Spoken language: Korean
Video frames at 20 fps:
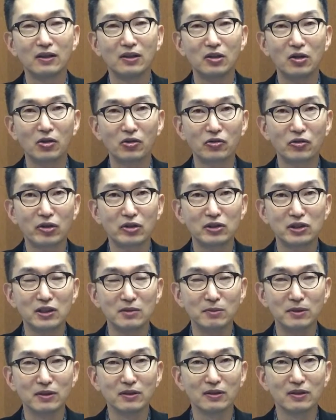여기서의
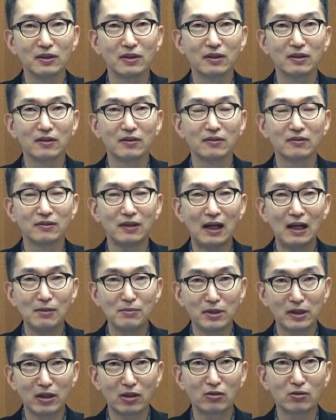짐은
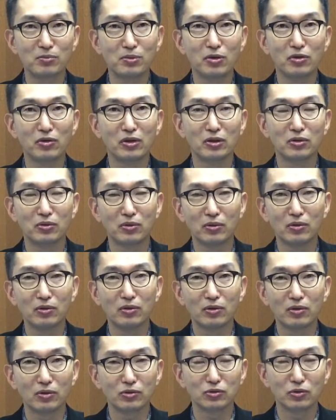삶이라고 표현해도
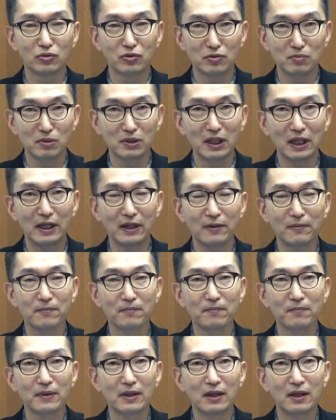좋습니다.
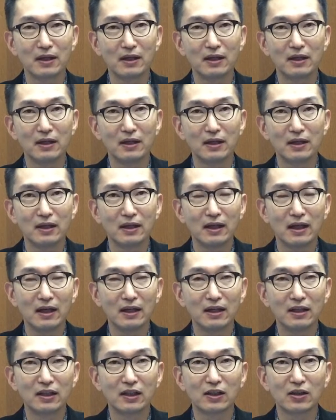
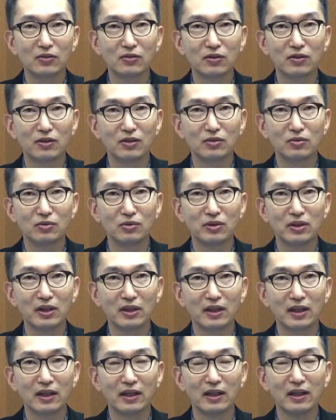하나님께서는
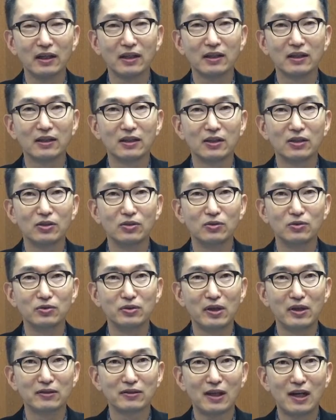우리에게
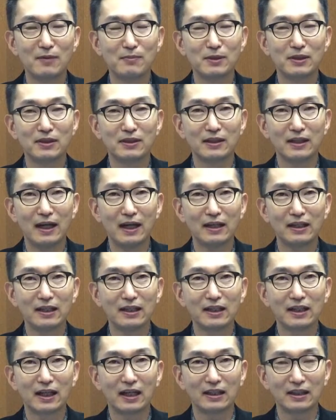우리의 삶을
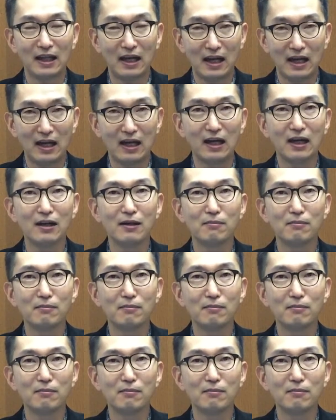하나님께 다